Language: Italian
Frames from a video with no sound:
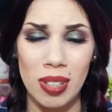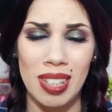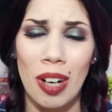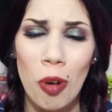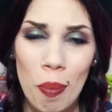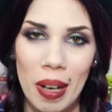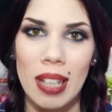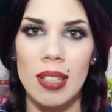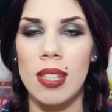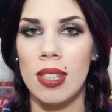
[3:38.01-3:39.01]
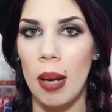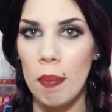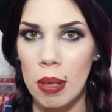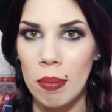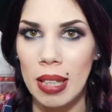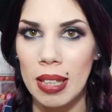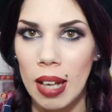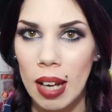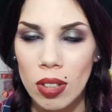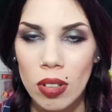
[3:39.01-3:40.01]
stracoprente,
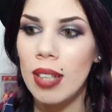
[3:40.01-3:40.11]
strapigmentato,